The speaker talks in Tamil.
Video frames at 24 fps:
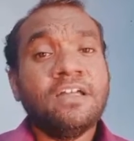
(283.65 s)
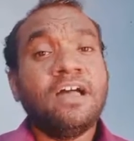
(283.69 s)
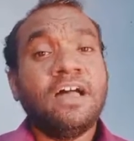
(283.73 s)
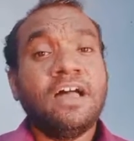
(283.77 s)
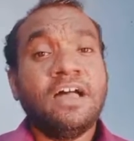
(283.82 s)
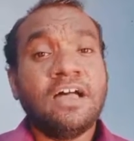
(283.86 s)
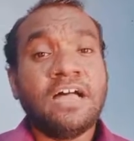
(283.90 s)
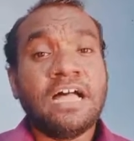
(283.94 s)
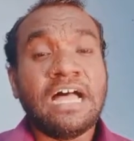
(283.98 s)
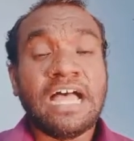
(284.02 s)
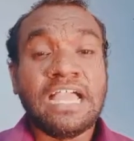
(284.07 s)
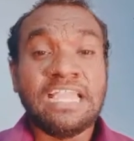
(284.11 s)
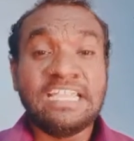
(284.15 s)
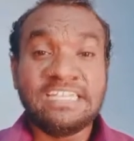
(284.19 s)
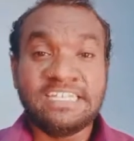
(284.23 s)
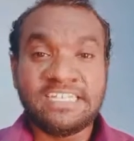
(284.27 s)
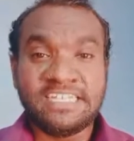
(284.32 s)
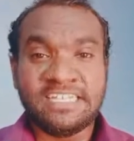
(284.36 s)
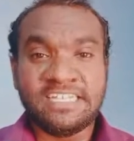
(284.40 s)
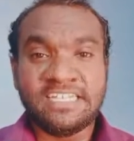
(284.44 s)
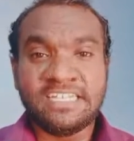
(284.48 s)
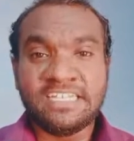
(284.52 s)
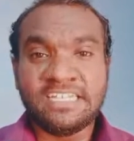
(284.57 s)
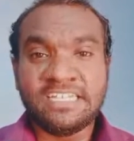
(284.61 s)
e
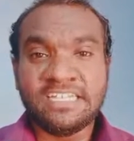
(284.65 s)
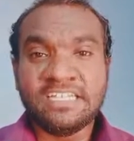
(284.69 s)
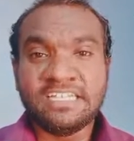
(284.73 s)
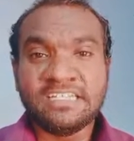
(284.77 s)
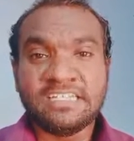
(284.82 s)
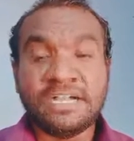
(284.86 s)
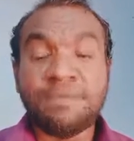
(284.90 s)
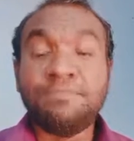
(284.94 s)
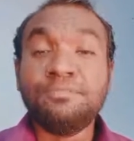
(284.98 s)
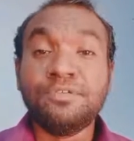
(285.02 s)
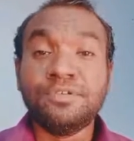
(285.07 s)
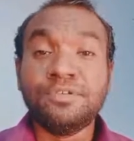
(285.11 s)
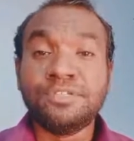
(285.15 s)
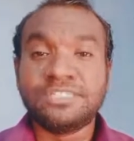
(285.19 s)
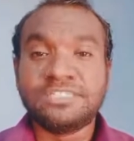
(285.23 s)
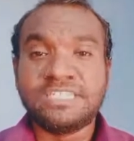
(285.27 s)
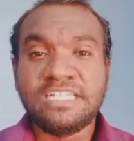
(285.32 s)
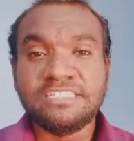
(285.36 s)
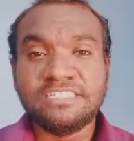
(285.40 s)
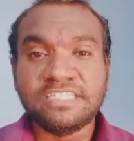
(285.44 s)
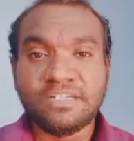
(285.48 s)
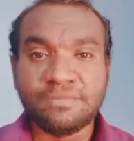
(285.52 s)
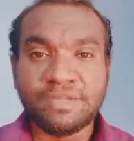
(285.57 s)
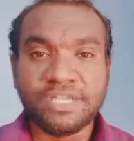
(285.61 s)
ஐடி கம்ப்யூட்டர்
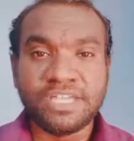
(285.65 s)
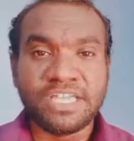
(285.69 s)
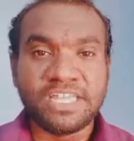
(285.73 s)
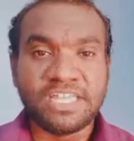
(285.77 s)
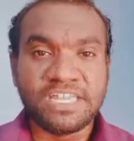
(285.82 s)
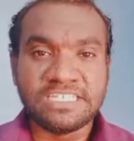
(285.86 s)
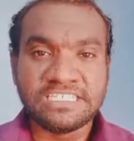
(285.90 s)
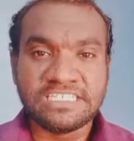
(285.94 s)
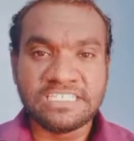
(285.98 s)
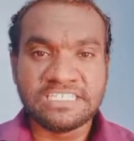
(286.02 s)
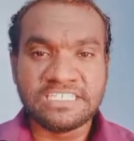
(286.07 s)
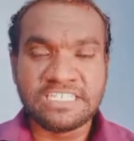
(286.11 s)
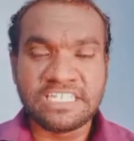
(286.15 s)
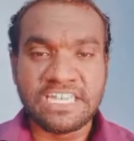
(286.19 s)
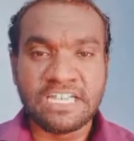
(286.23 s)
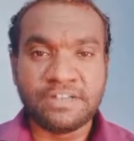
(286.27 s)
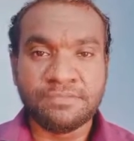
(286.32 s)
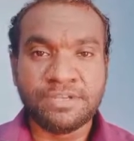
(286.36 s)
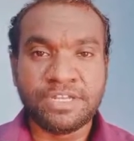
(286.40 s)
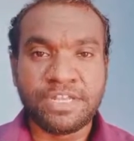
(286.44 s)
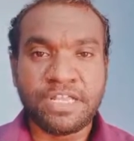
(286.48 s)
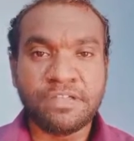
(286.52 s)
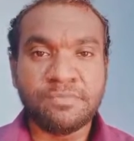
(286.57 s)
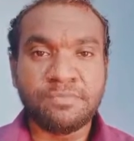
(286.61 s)
சயின்ஸ் அப்படிங்கிற என்ன செஞ்சுக்கலாம்
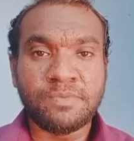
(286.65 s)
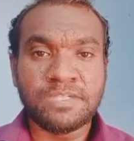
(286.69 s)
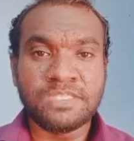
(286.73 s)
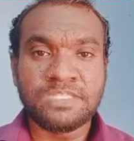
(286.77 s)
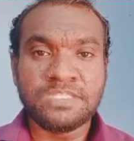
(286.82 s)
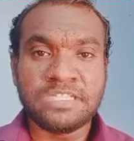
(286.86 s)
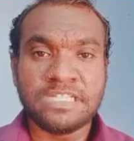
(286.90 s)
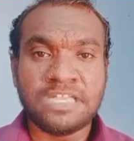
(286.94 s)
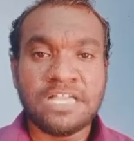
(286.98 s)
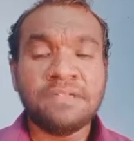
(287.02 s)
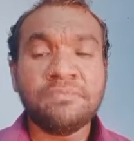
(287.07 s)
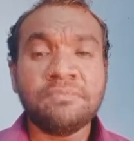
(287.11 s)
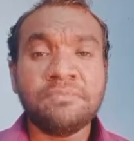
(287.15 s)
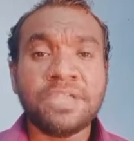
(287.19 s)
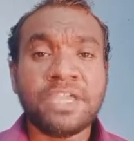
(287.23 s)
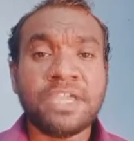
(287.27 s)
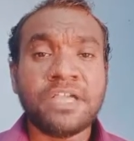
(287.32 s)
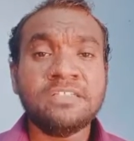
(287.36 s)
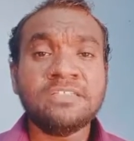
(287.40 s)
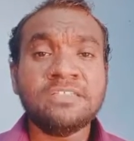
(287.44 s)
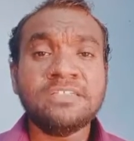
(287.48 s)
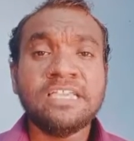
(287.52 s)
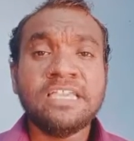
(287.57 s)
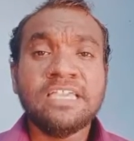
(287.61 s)
அப்படின்னா படிச்சுக்கலாம்
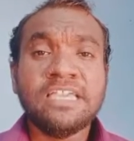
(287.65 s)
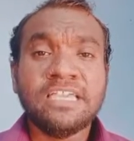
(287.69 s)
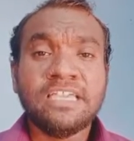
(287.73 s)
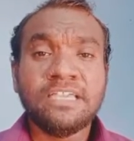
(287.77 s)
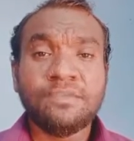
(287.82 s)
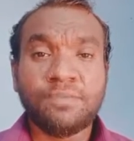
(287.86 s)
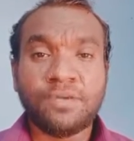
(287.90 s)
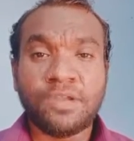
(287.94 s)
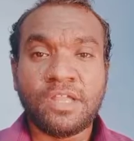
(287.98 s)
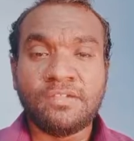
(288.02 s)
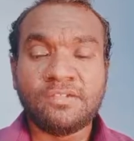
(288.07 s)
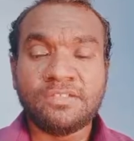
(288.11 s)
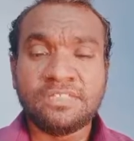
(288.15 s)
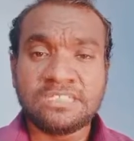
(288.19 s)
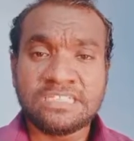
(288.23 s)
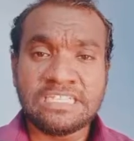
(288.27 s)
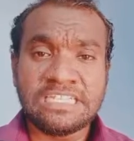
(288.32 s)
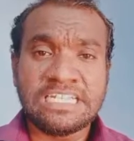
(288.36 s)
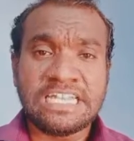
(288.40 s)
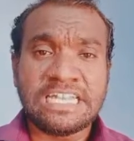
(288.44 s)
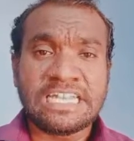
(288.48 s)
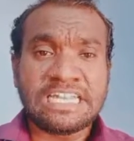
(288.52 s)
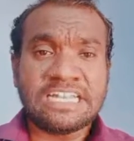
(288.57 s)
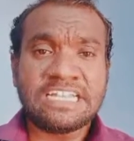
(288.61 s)
பிகாஸ் இப்போலாம்
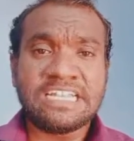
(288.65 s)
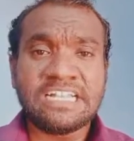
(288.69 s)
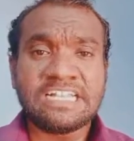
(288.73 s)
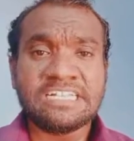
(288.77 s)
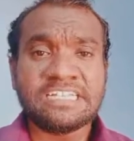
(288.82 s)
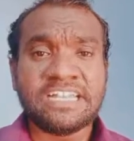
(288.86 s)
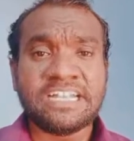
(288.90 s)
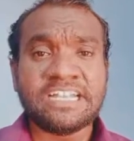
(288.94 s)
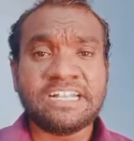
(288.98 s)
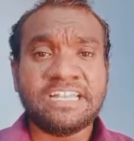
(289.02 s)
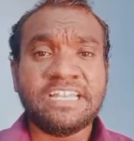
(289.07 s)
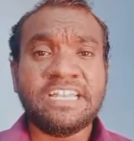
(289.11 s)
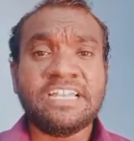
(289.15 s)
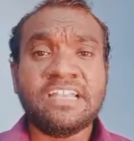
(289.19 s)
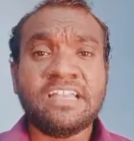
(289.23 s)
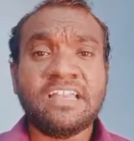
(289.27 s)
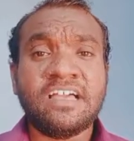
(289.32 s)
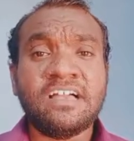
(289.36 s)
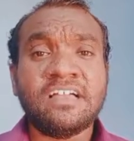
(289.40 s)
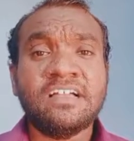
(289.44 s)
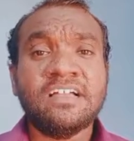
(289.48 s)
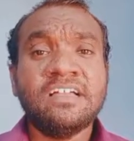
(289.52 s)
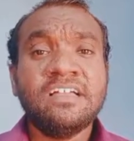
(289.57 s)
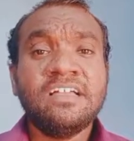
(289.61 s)
வந்துட்டு நிறைய
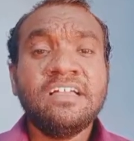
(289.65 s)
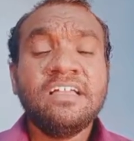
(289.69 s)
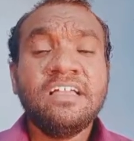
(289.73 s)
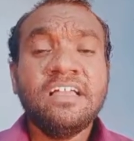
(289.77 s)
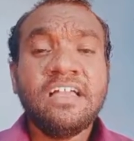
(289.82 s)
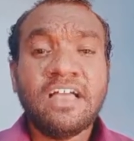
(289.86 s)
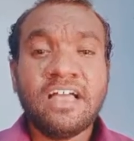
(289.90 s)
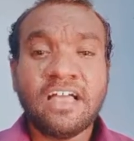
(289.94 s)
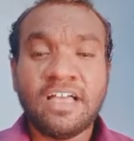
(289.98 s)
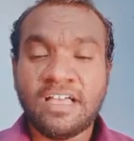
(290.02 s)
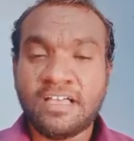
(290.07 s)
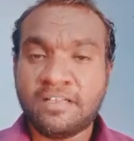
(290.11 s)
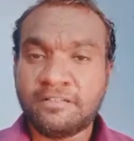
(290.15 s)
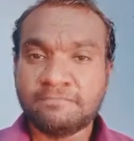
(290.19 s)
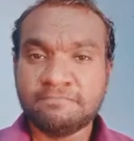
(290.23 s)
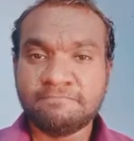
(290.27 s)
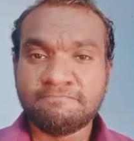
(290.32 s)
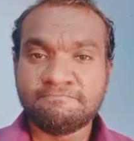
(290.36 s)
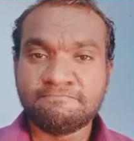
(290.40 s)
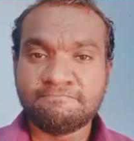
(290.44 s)
டெக்னிக்கலாக